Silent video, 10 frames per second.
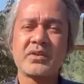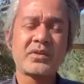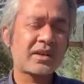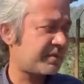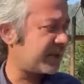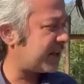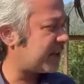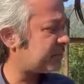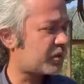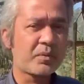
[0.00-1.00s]
যখন আপনি
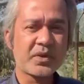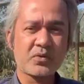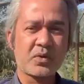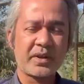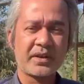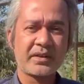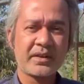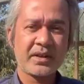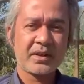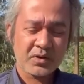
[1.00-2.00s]
প্রবেশ করবেন
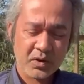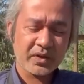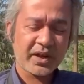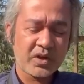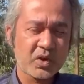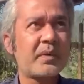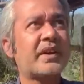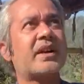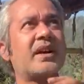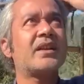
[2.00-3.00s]
তখন এইরকম
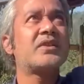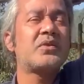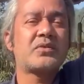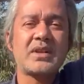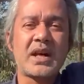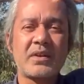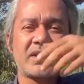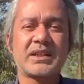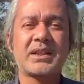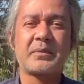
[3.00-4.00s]
একটা ছোট টাওয়ার
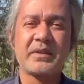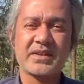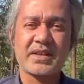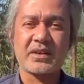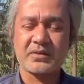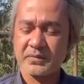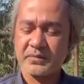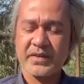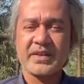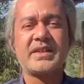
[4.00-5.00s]
দেখতে পাবেন স্ট্যাচু
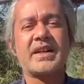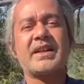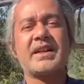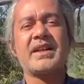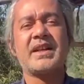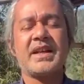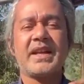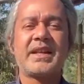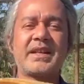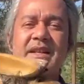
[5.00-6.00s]
যেখানে
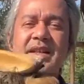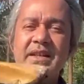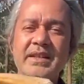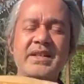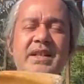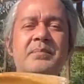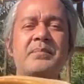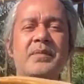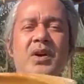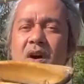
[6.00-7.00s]
এটার ইংরেজি নাম
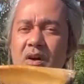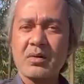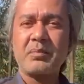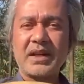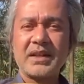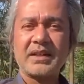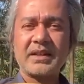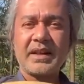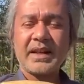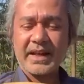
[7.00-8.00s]
হর্নবিল
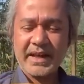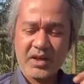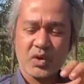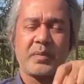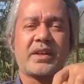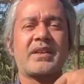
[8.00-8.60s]
রকম একটি